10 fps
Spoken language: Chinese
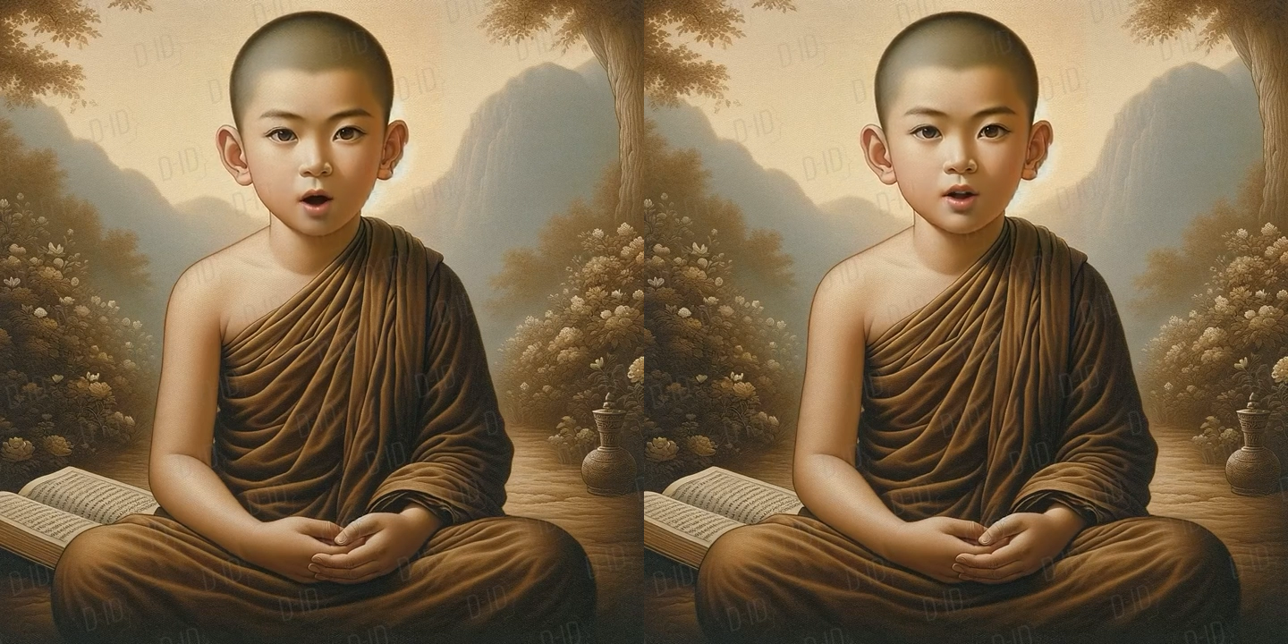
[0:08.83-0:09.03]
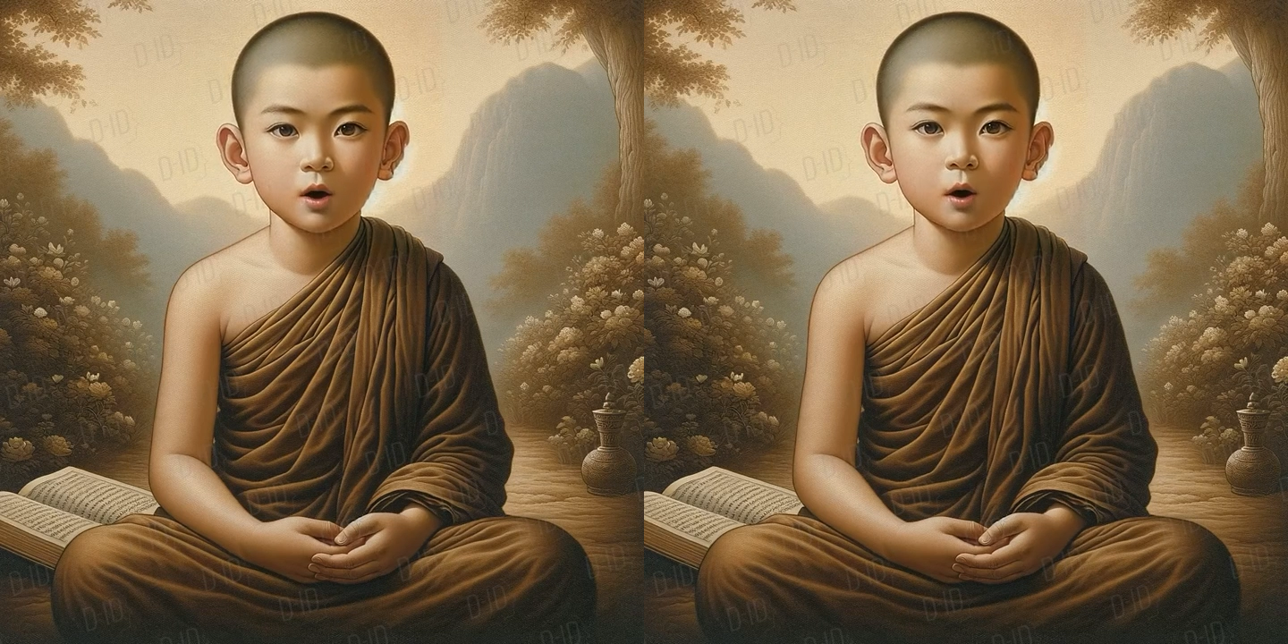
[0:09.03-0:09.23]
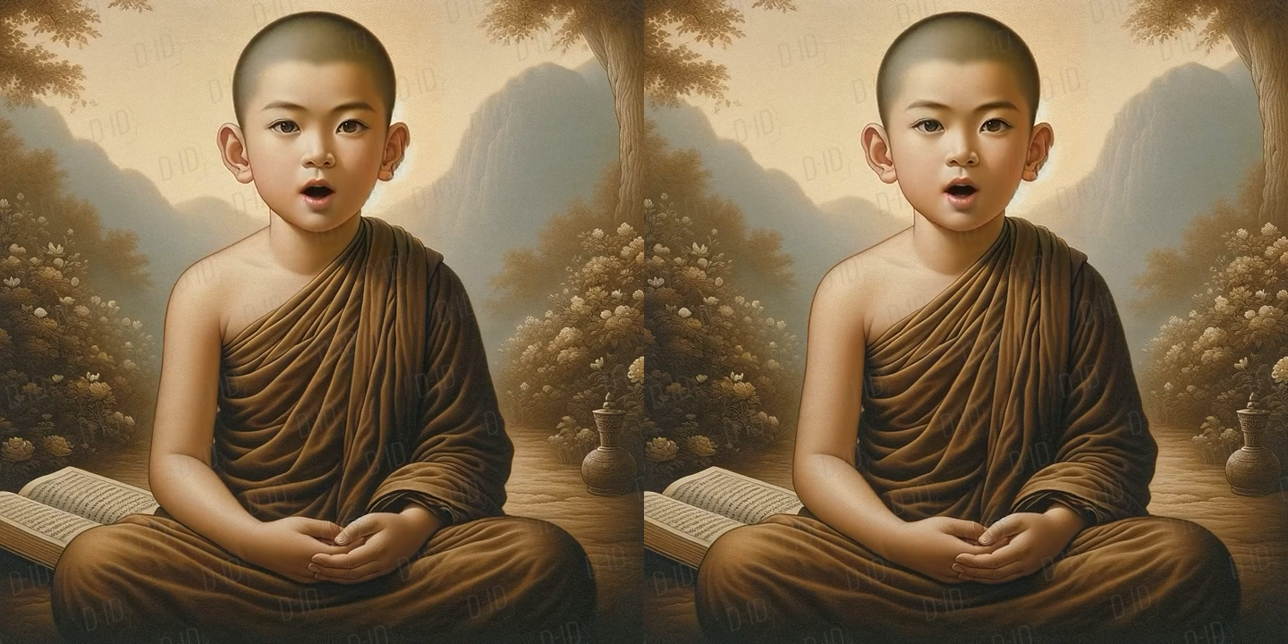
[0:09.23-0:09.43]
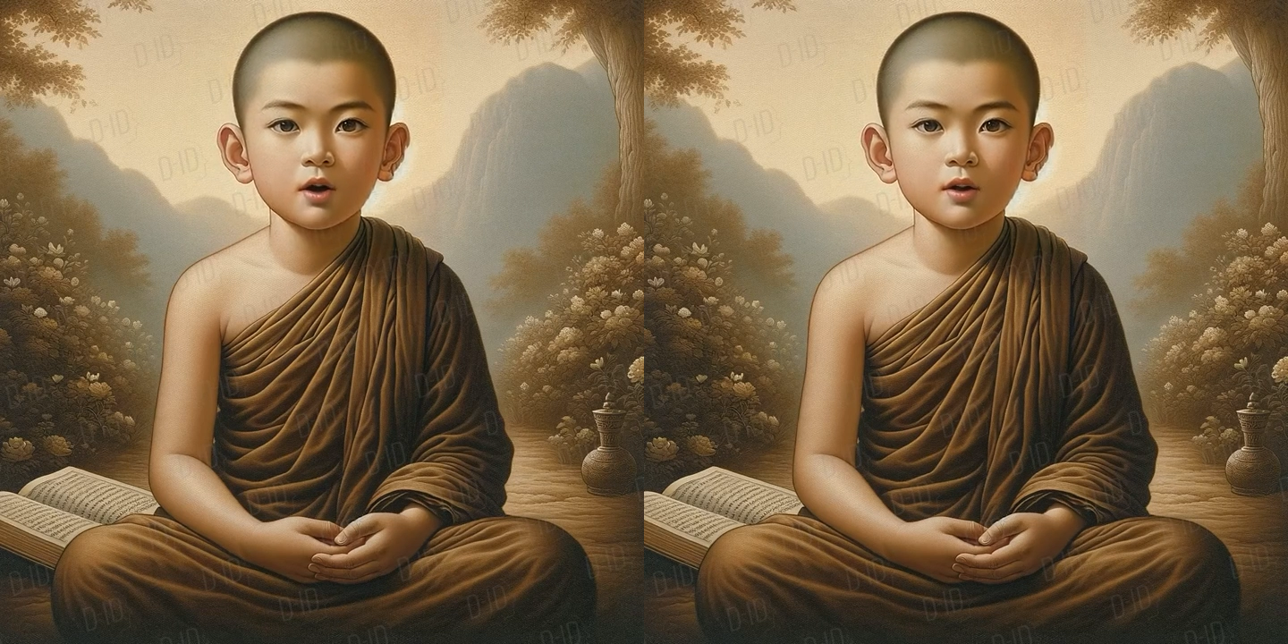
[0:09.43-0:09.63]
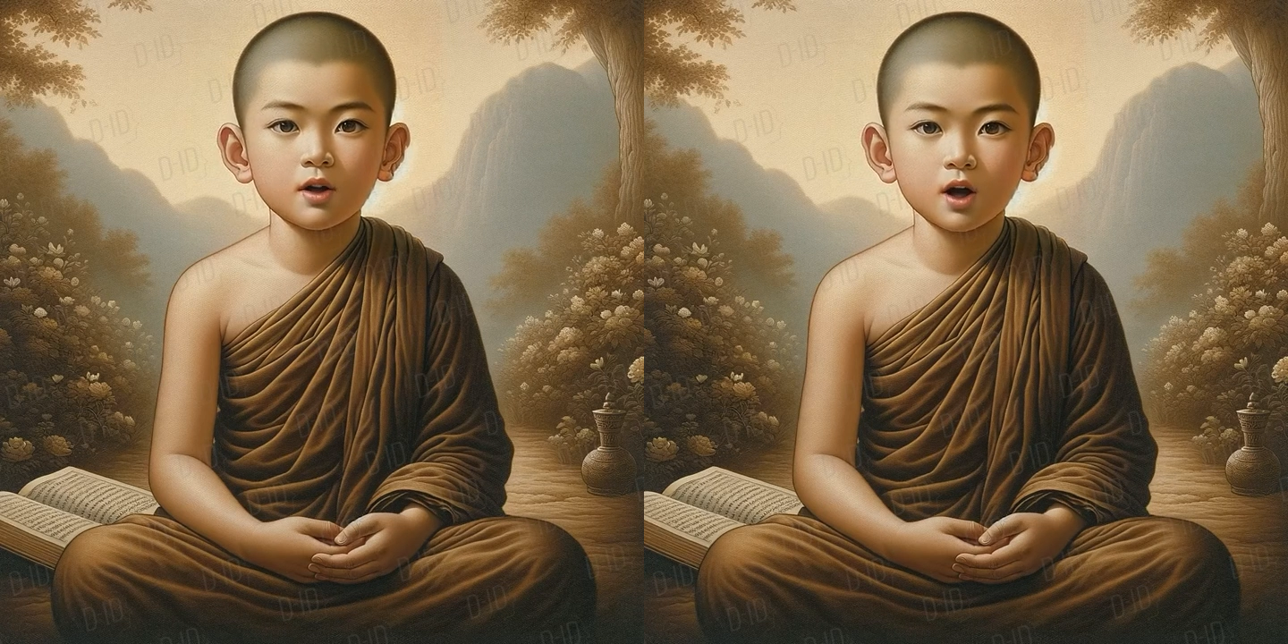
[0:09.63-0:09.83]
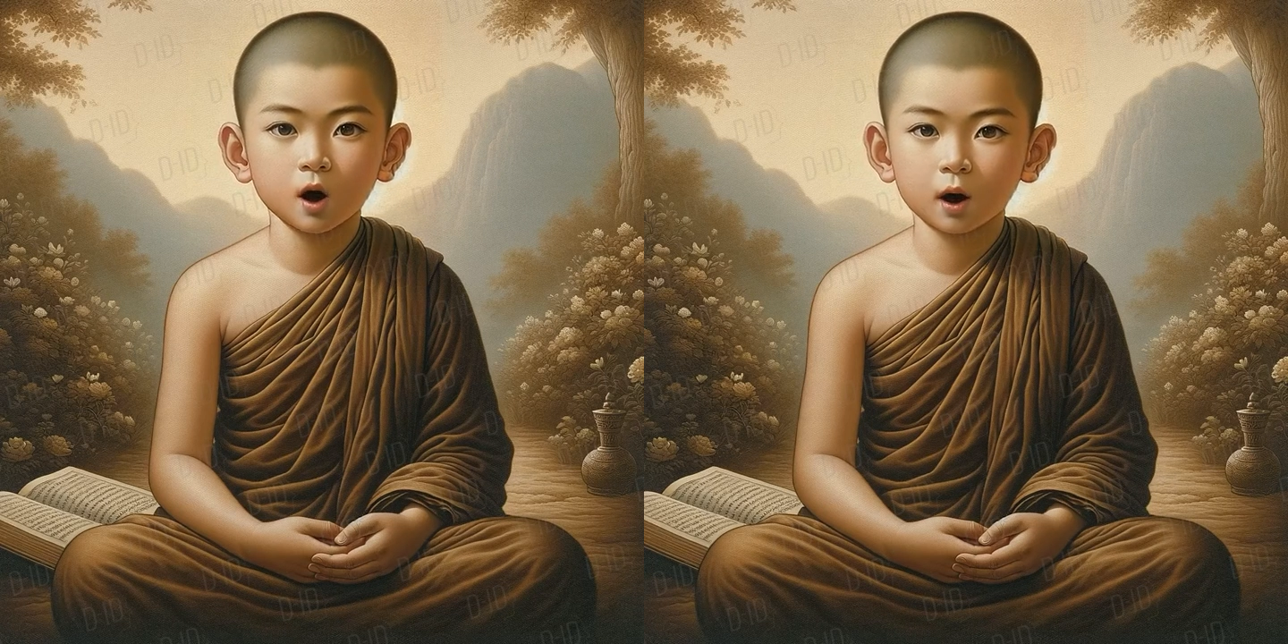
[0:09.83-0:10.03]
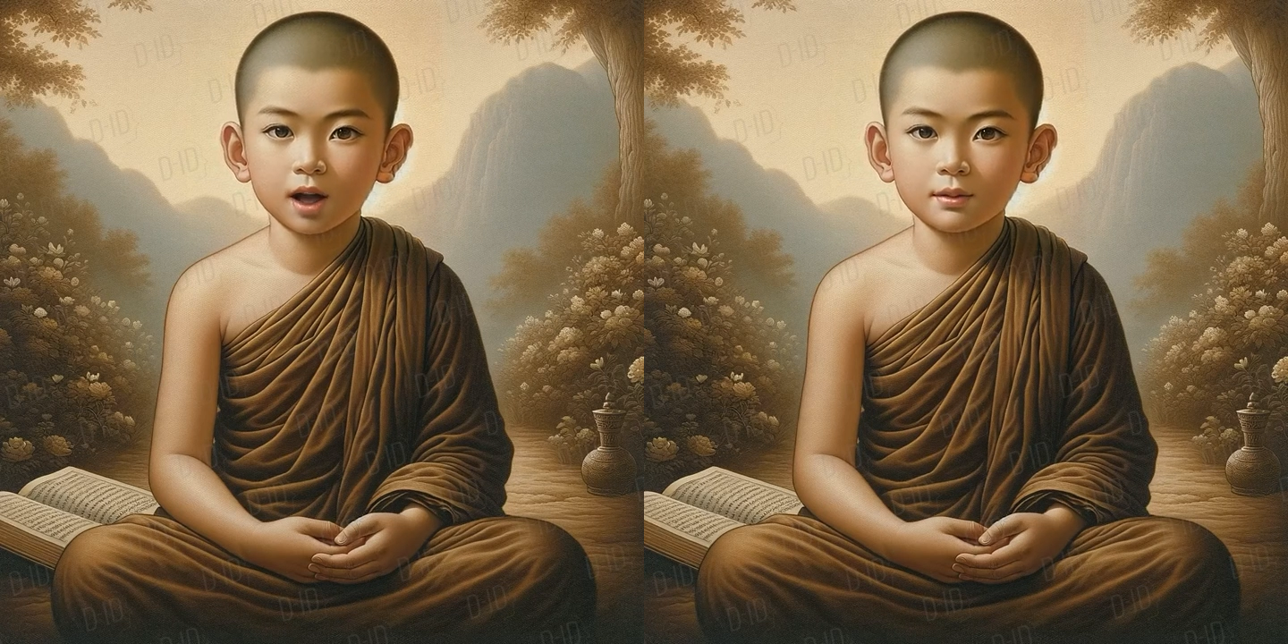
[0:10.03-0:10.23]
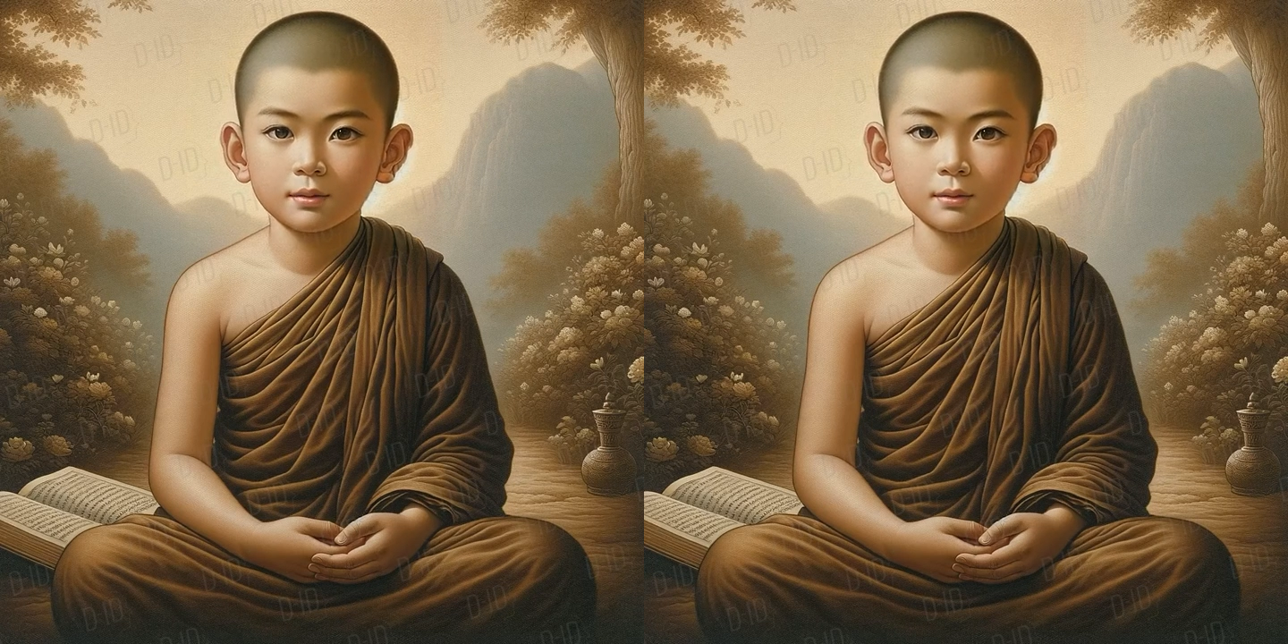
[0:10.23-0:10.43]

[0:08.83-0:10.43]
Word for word: 和自我认识的智慧。